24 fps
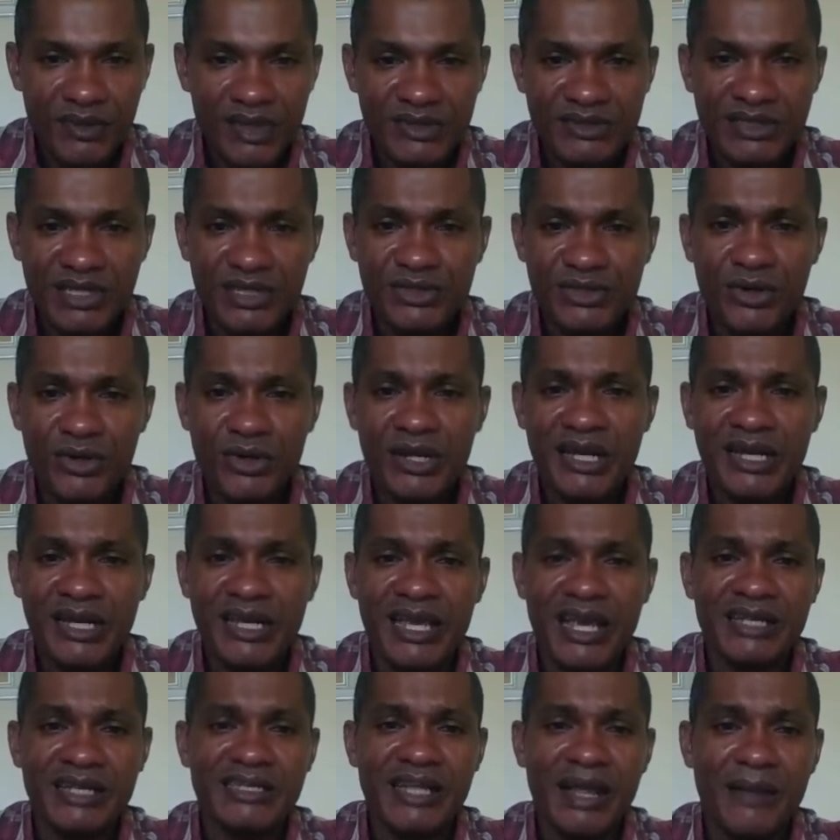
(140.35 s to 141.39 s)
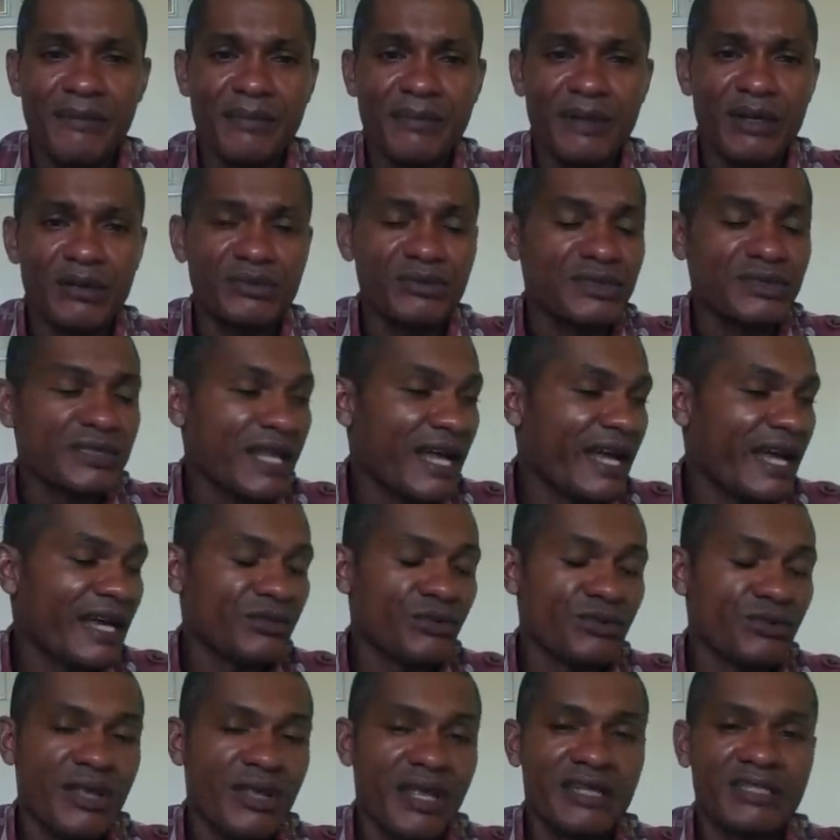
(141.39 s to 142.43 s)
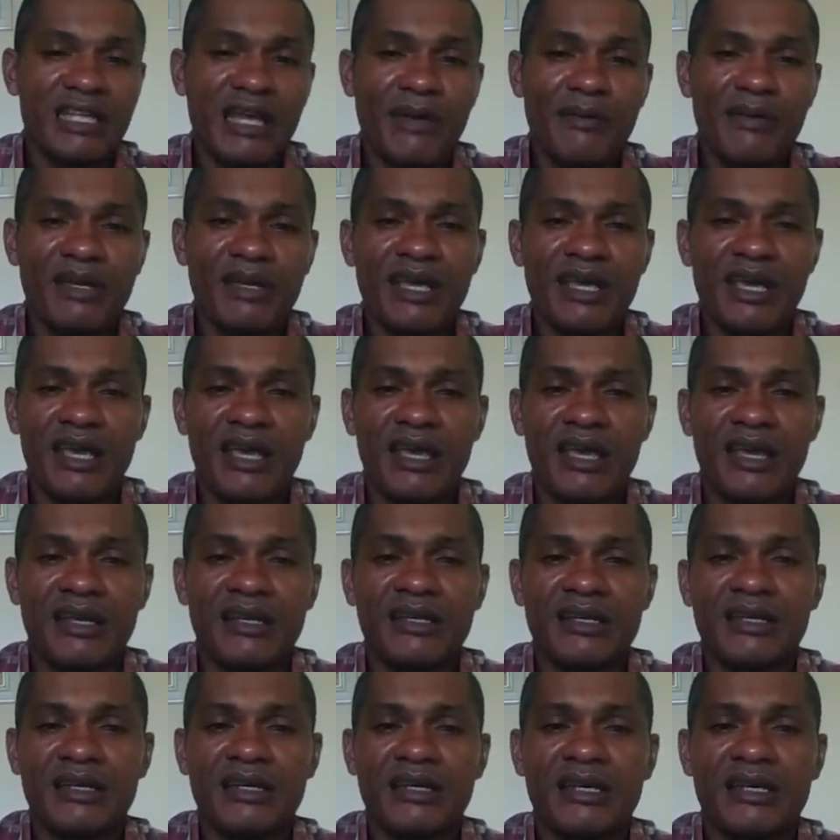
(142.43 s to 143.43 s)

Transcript: señores que están preguntando, ustedes saben que,